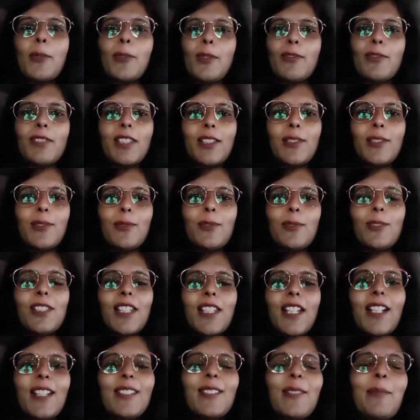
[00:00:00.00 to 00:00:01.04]
ऑफ कंट्रोल
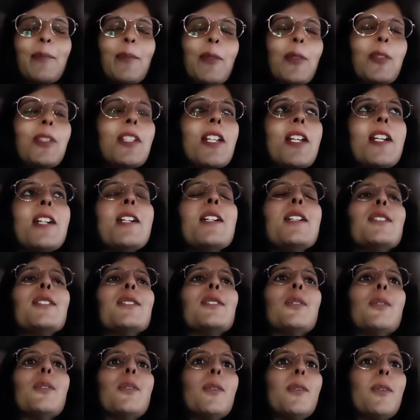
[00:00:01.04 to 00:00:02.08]
जा रहा है सब कुछ
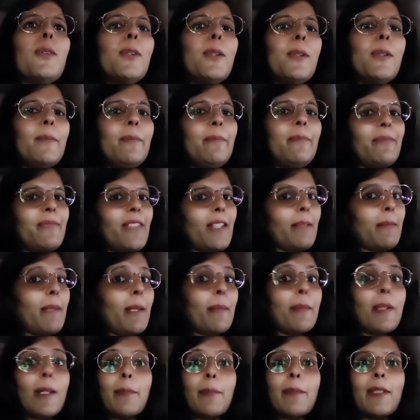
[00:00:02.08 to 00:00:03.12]
तो मैं
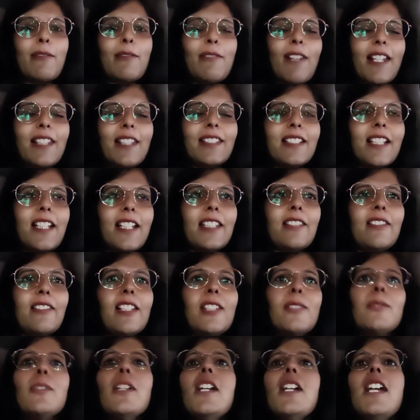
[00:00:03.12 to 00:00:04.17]
अभी अपनी फ्राइज़ खाने
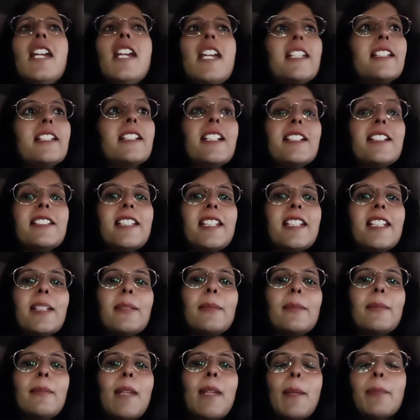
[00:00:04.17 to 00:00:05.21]
वाली हूँ एंड घर जाने के
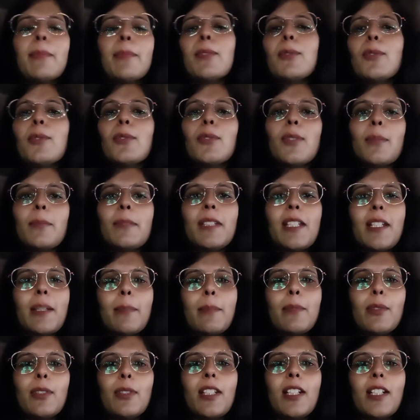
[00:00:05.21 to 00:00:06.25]
बाद मैं आप लोगों को अपनी
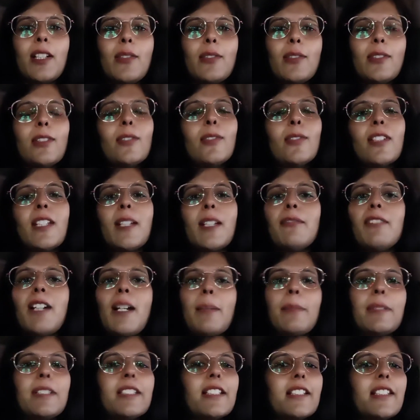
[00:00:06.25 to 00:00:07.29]
रिपोर्ट दिखाऊंगी क्योंकि हम वहाँ
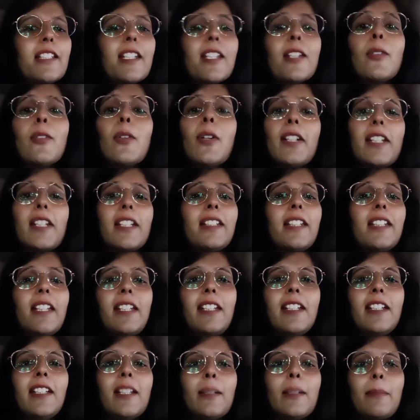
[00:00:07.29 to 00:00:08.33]
पे ज़्यादा रिकॉर्डिंग
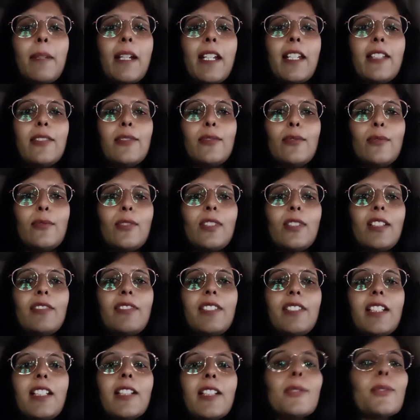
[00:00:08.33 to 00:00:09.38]
नहीं कर पाए
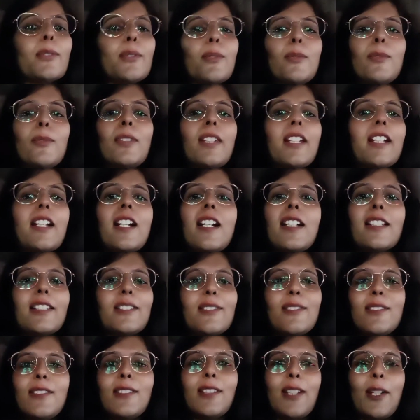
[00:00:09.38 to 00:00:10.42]
सोनोग्राफी का क्योंकि उन्होंने कहा कि
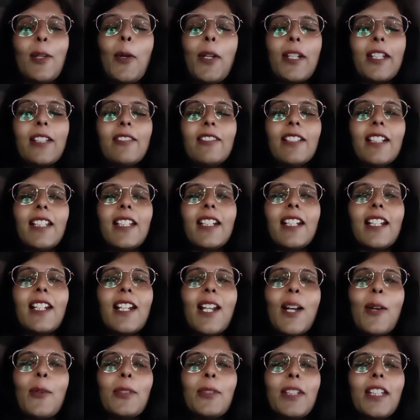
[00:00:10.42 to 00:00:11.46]
रिकॉर्डिंग वगैरह
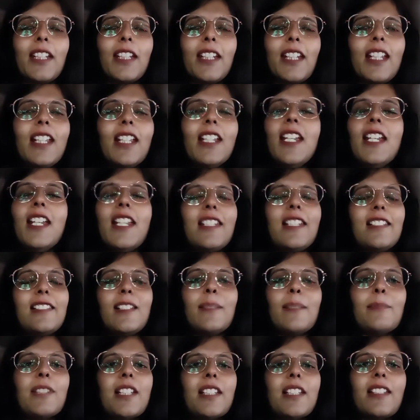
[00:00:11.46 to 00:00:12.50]
अलाउ नहीं है इसलिए
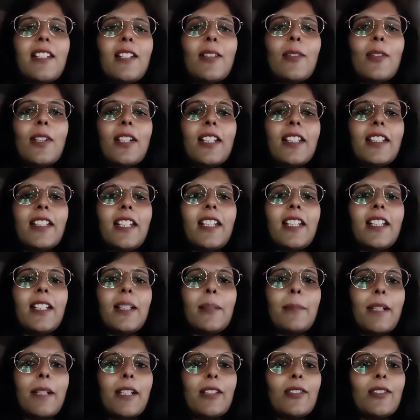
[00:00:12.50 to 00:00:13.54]
हम ज़्यादा रिकॉर्डिंग नहीं कर
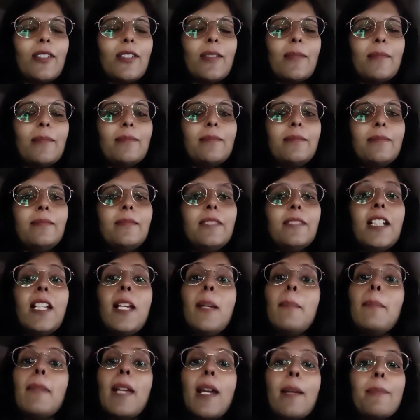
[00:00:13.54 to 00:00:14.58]
पाए तो हम
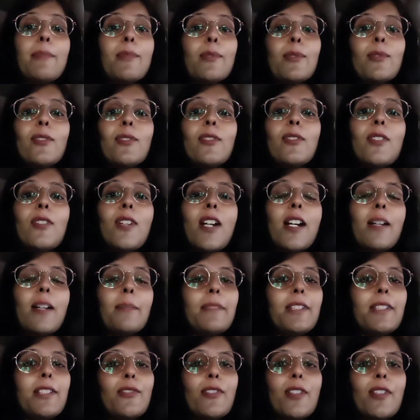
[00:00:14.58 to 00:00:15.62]
मैं आप लोगों को
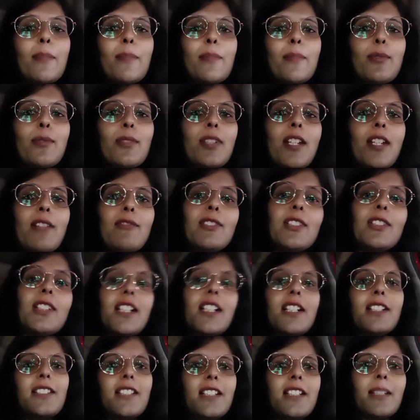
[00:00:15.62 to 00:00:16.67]
अपनी जो रिपोर्ट है वो
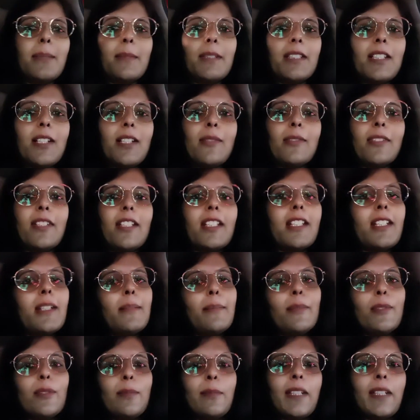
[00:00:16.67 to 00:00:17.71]
घर जाके बताऊँगी कि
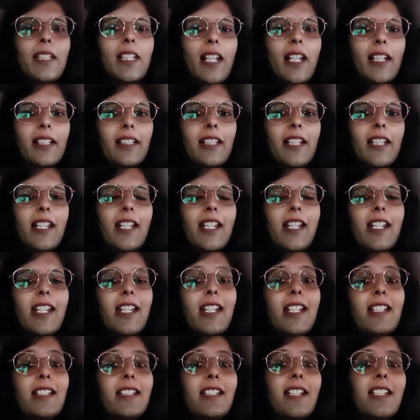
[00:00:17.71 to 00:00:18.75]
रिपोर्ट में क्या क्या है
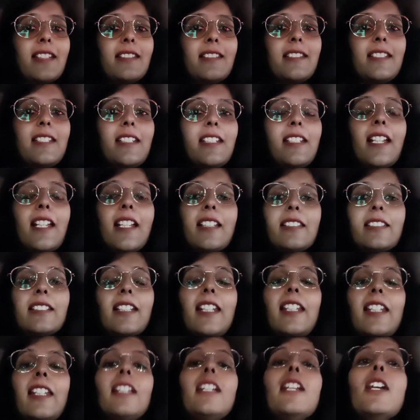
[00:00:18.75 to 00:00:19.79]
एंड कैसी क्या
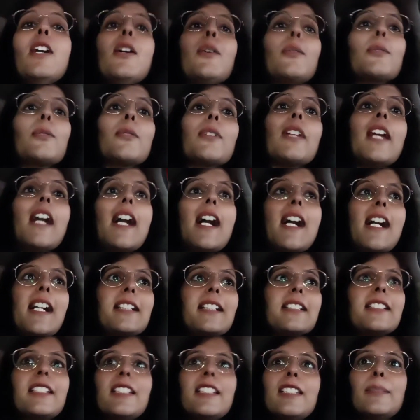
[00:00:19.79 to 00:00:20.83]
स्कैनिंग उन्होंने
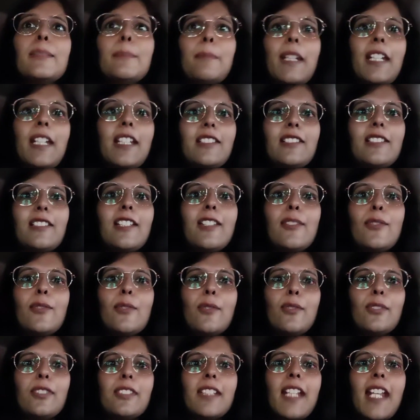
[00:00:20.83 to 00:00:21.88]
हार्ट की स्पेशली
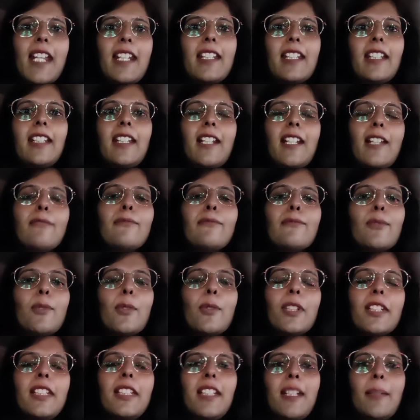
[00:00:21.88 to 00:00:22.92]
जो स्कैनिंग है ना वो
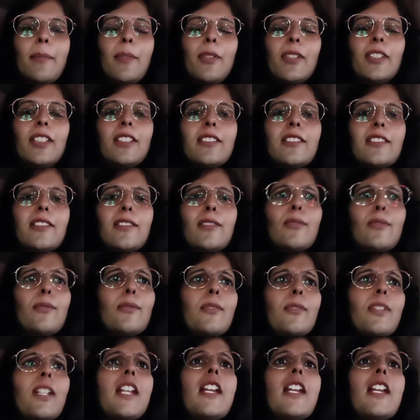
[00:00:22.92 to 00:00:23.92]
की है बहुत अच्छे से तो उन्होंने